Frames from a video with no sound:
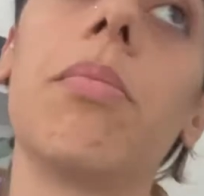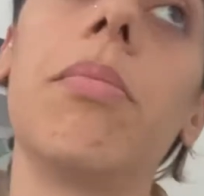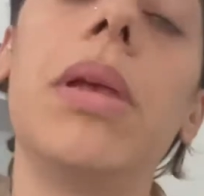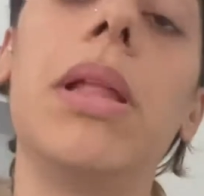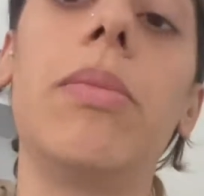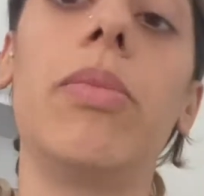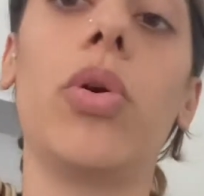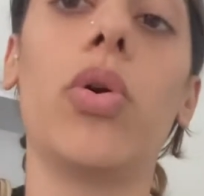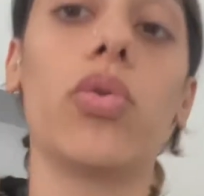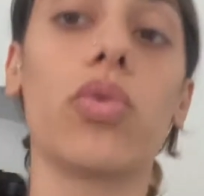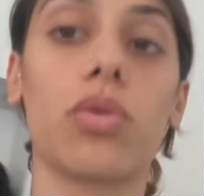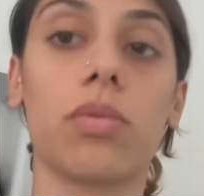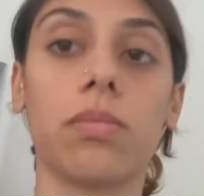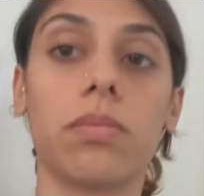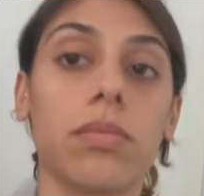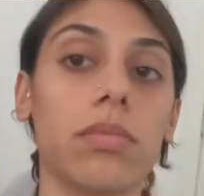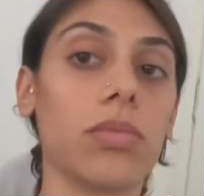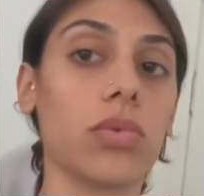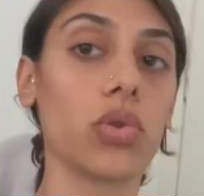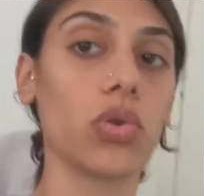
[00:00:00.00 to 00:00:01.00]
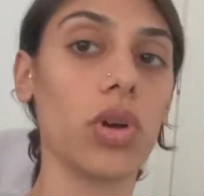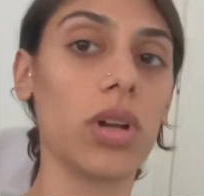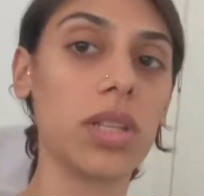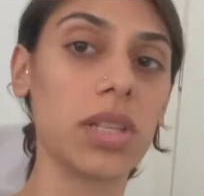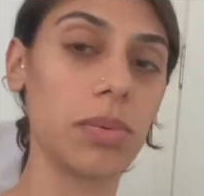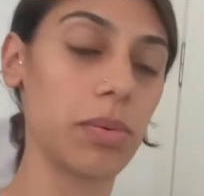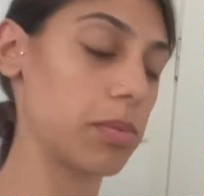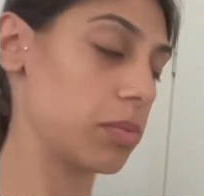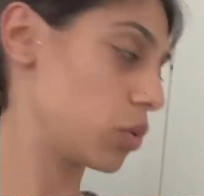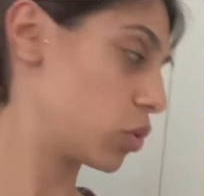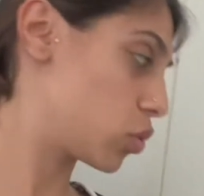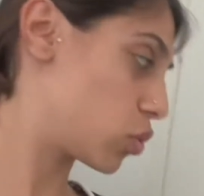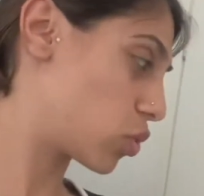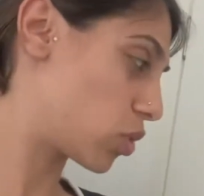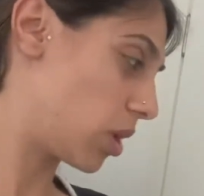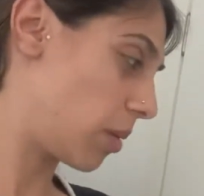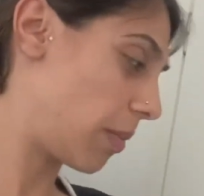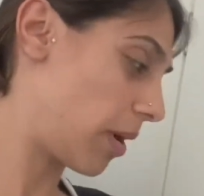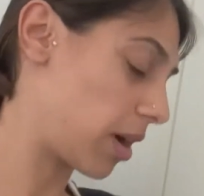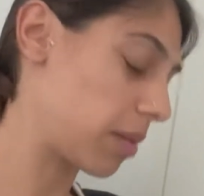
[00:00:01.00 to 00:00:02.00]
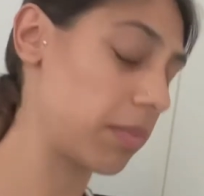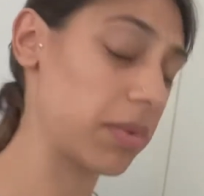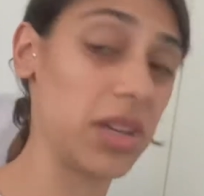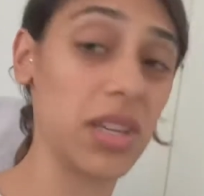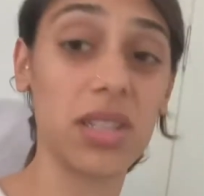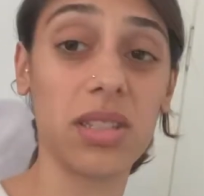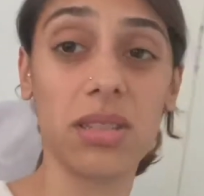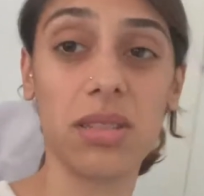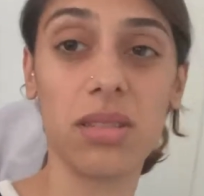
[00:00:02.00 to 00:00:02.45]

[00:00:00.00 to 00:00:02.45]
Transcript: Bilmiyorum. Şu an tipimin kusuruna bakmayın.